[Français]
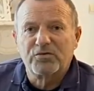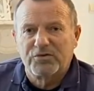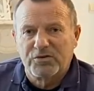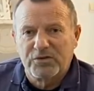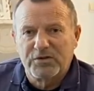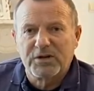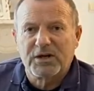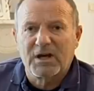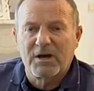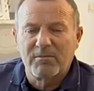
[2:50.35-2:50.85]

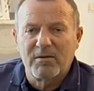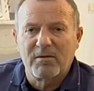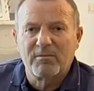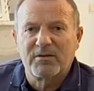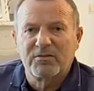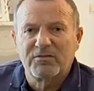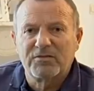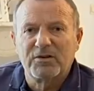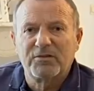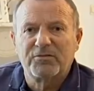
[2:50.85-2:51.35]
C'était quand même
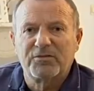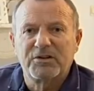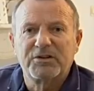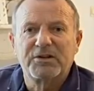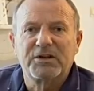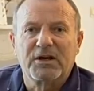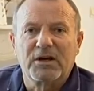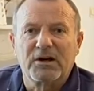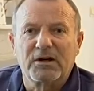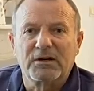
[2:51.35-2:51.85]
assez
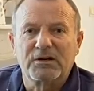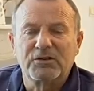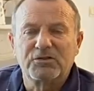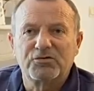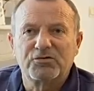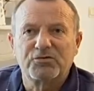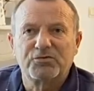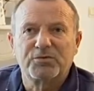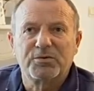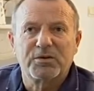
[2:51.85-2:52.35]
fatigant. Hein.
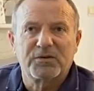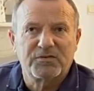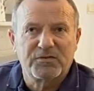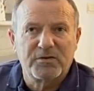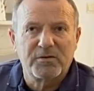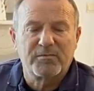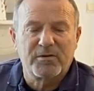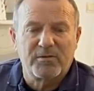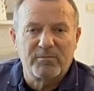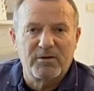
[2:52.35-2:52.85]
Je suis
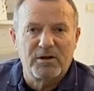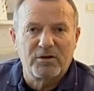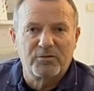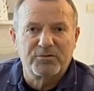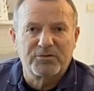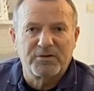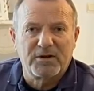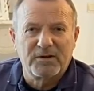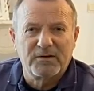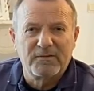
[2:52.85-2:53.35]
resté pas mal
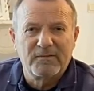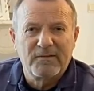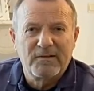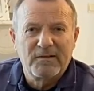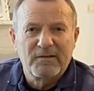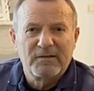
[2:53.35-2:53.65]
de temps.